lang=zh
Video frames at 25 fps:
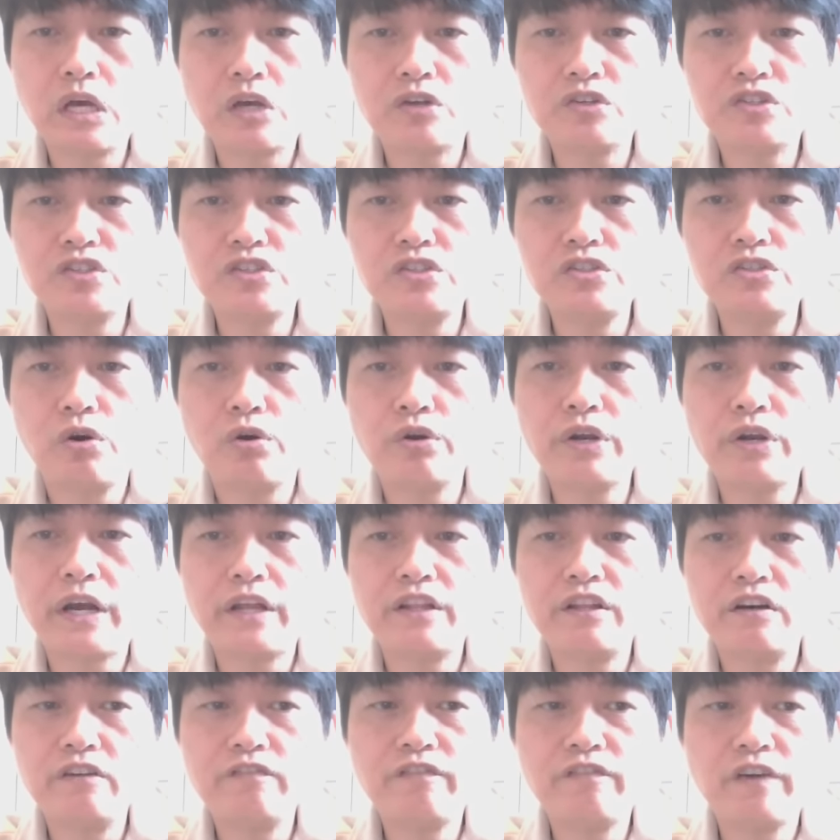老师有
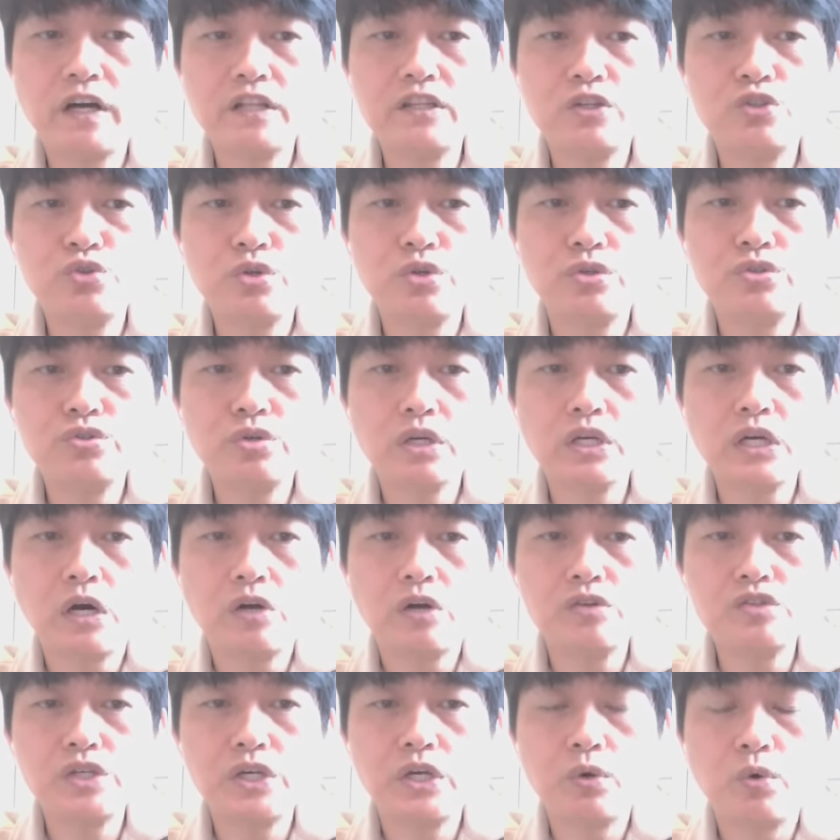感而发的谆谆
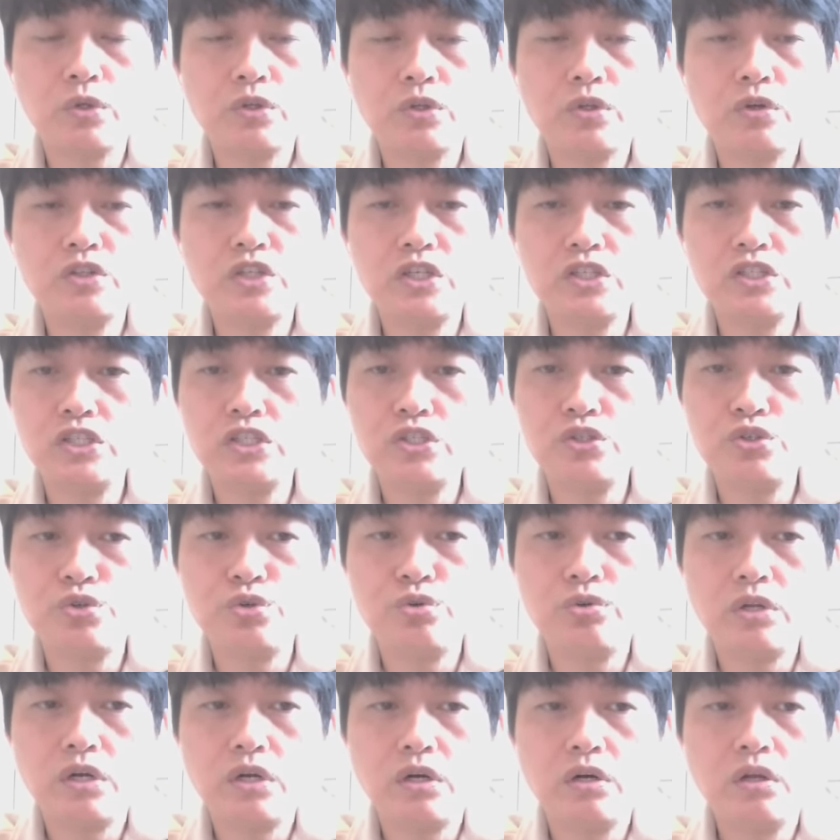告诫，我都听进
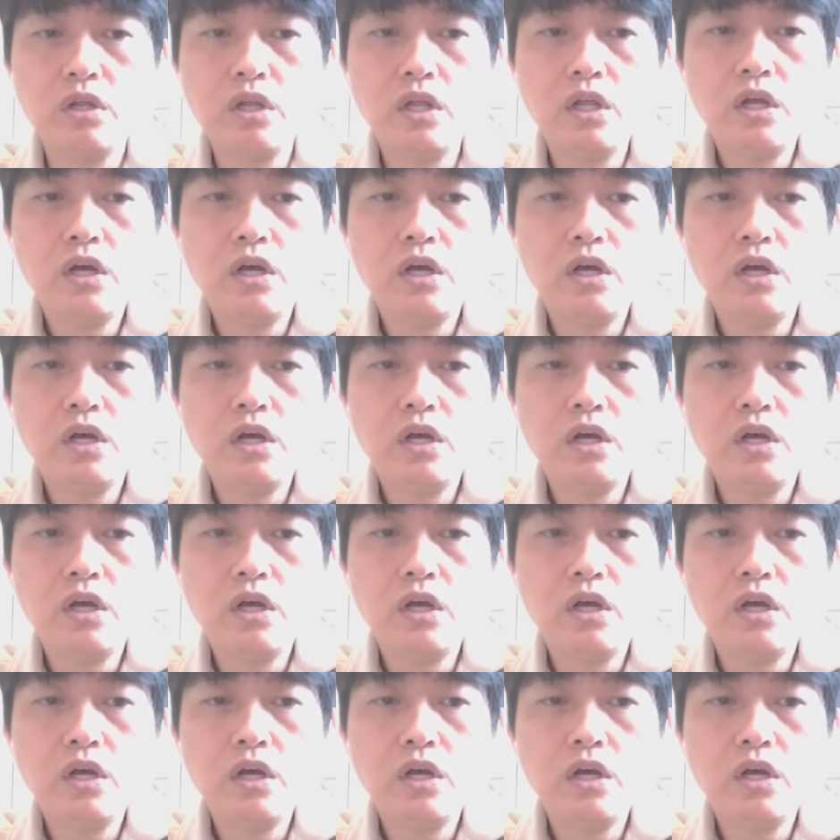去了。